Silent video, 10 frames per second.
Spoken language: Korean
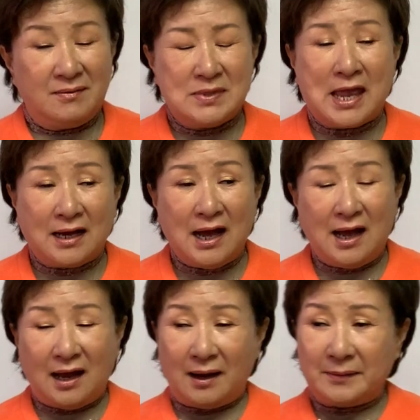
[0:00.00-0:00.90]

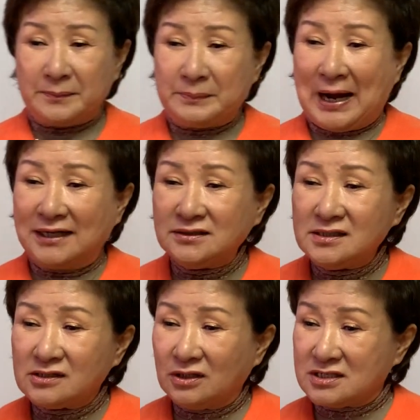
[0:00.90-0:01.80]
내가
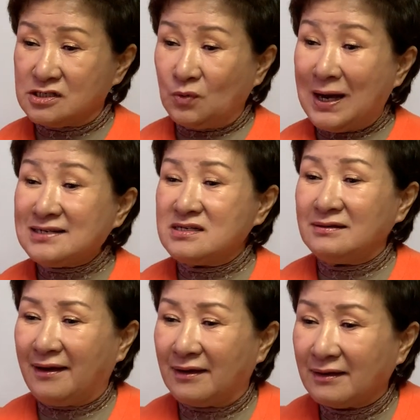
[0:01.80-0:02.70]
받을 것이
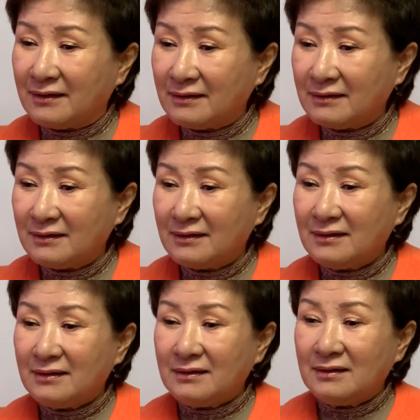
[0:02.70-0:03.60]
확실해.
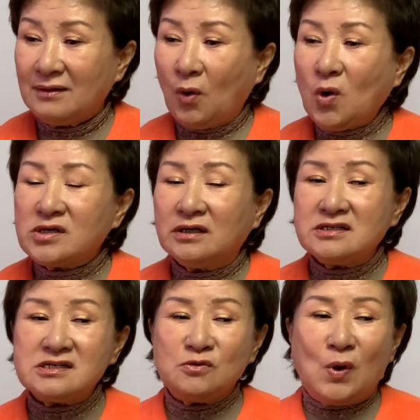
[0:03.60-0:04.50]
올
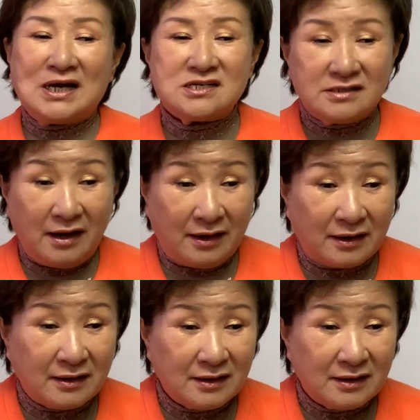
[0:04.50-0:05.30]
것이 확실해.